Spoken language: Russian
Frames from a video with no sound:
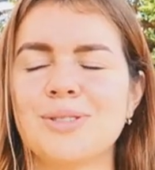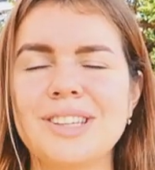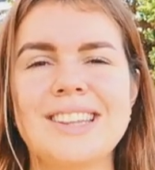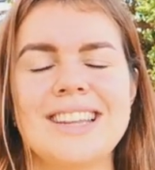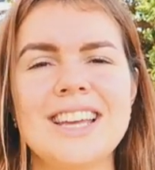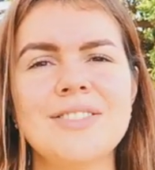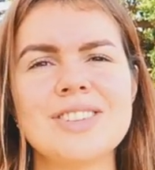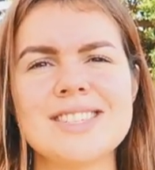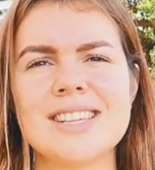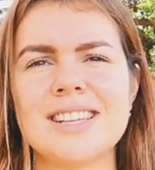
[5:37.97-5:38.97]
вот эта
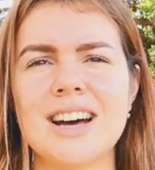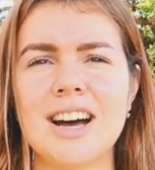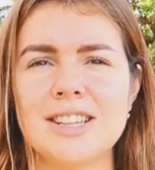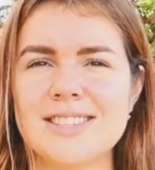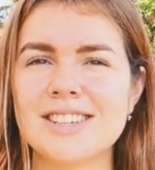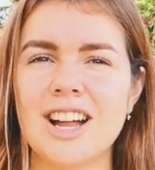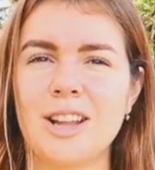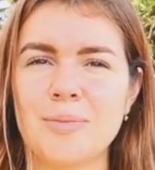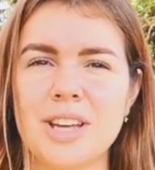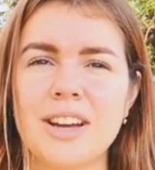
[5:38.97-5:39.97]
наивность, она
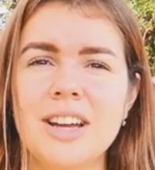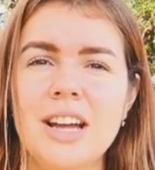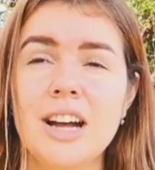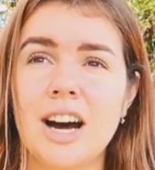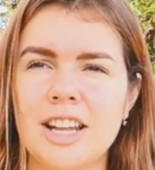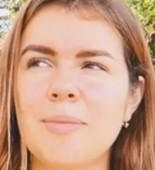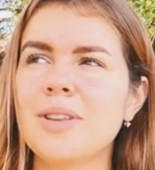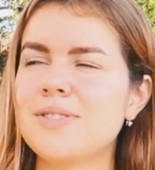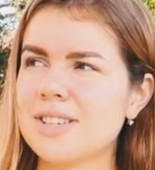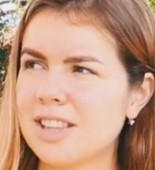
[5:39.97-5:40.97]
сыграла мне она
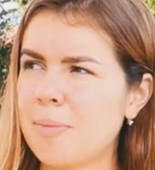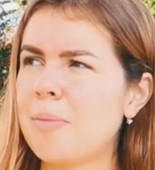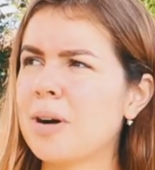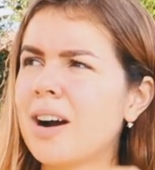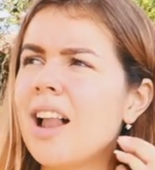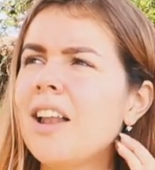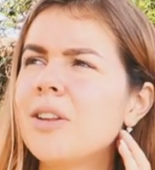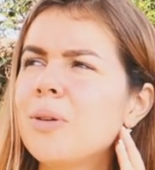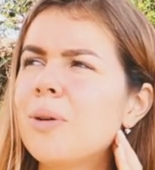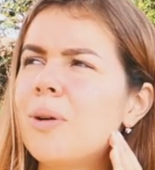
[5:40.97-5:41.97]
мне всегда помогала,
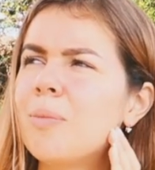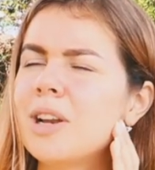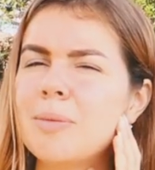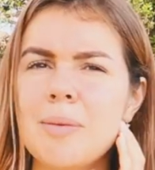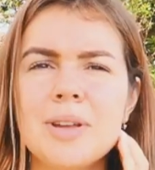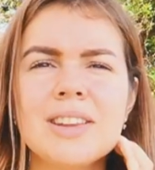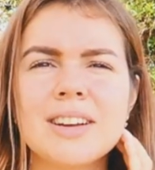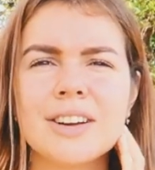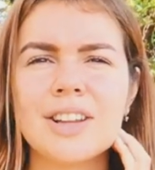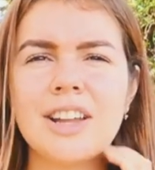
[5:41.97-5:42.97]
но были моменты,
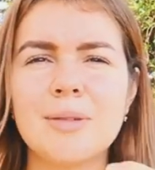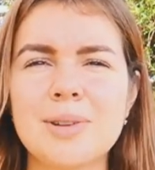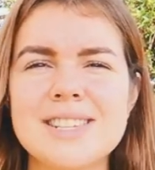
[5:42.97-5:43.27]
когда она была